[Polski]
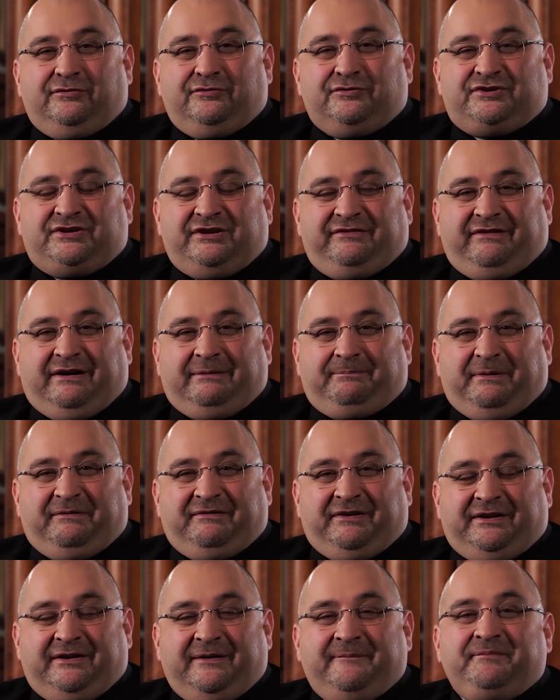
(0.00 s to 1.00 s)
używa
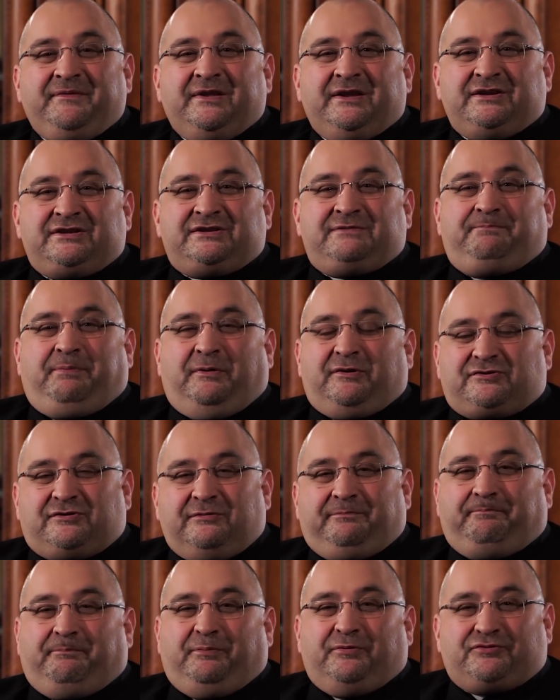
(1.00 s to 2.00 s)
pewien
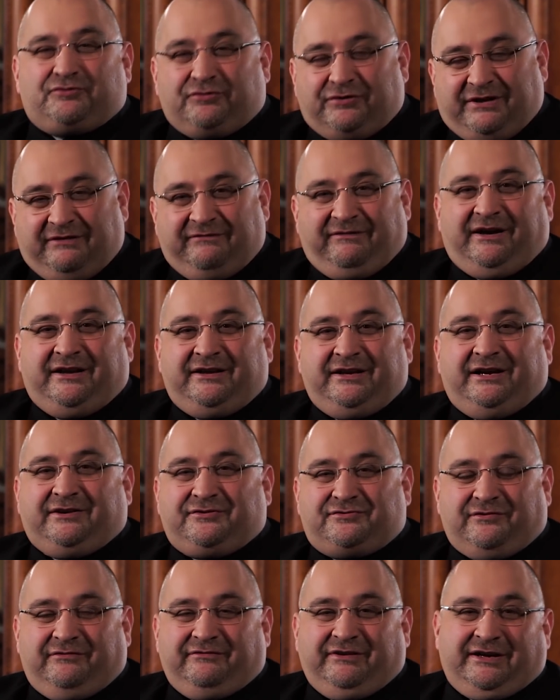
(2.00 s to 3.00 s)
sposób
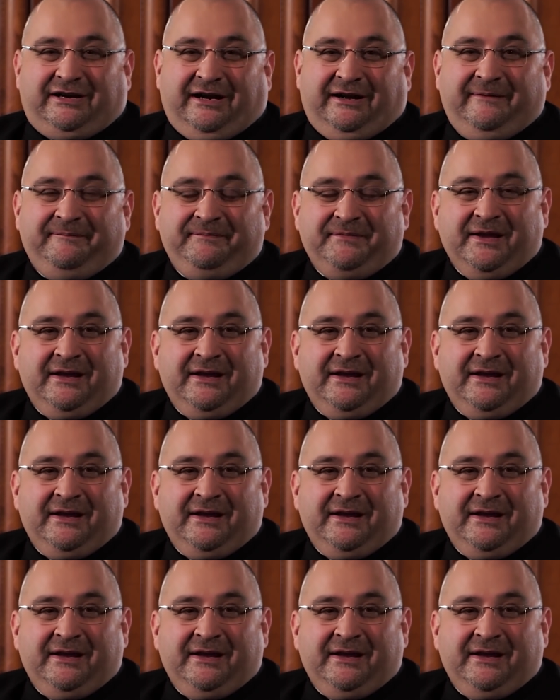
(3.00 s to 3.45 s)
poszukiwania człowieka.